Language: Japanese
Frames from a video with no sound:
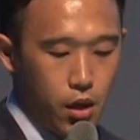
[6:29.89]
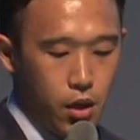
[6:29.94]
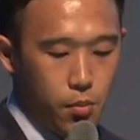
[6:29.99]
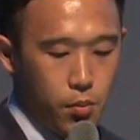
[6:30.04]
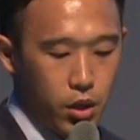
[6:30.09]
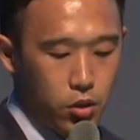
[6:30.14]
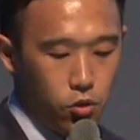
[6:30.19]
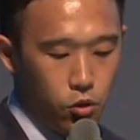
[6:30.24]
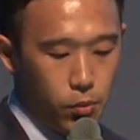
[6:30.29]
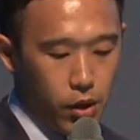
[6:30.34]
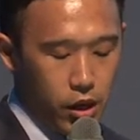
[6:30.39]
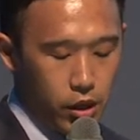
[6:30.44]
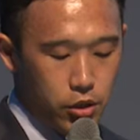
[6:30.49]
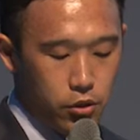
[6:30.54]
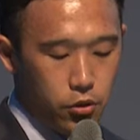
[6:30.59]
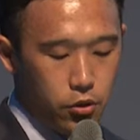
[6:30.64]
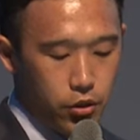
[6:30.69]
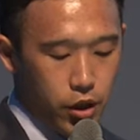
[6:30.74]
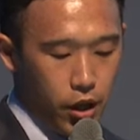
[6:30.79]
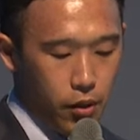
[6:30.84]
まとめ
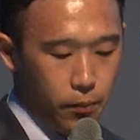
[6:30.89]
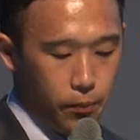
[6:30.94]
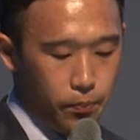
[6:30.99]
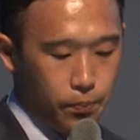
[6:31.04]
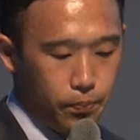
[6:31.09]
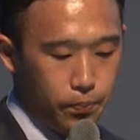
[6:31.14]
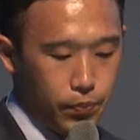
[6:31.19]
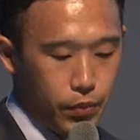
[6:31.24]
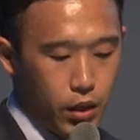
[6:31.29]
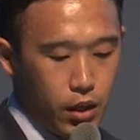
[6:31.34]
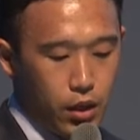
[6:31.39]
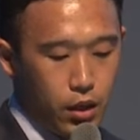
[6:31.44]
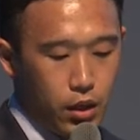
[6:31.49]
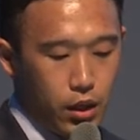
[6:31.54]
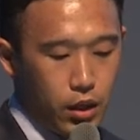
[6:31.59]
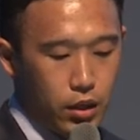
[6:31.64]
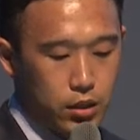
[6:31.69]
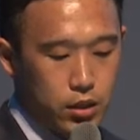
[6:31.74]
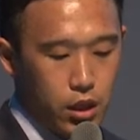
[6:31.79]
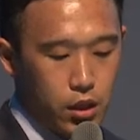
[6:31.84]
表現、
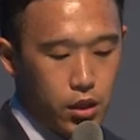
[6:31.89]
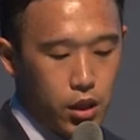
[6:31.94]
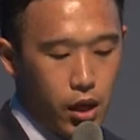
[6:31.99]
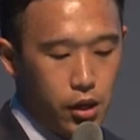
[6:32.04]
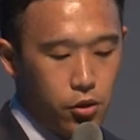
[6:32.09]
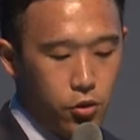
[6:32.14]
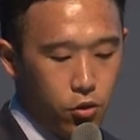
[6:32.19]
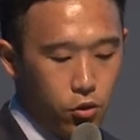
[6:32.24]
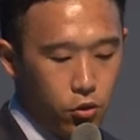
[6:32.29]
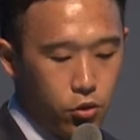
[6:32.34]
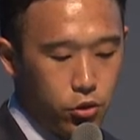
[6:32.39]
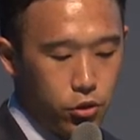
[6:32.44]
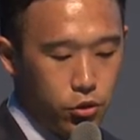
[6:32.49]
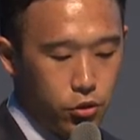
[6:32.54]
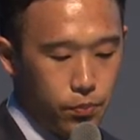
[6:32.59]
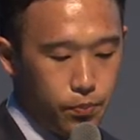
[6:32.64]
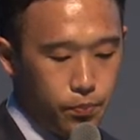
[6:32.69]
え全体の交流、